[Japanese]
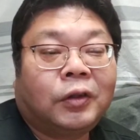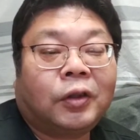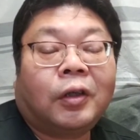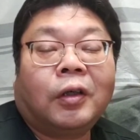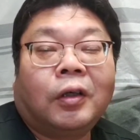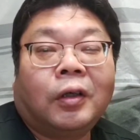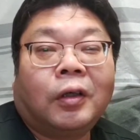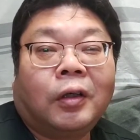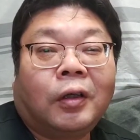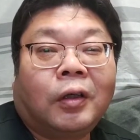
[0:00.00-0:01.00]
じゃ
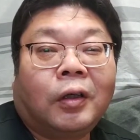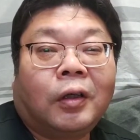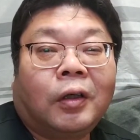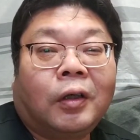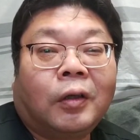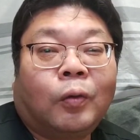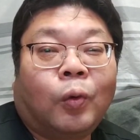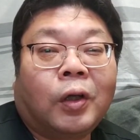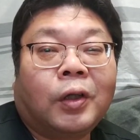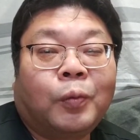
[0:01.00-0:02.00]
あ、
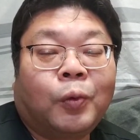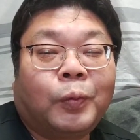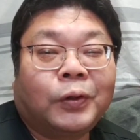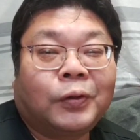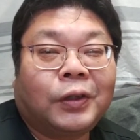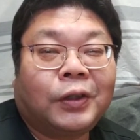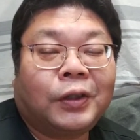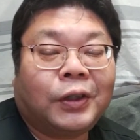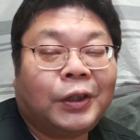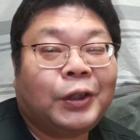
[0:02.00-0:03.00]
壊れても別に
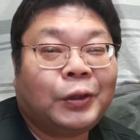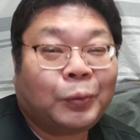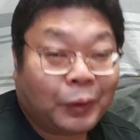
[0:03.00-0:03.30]
いい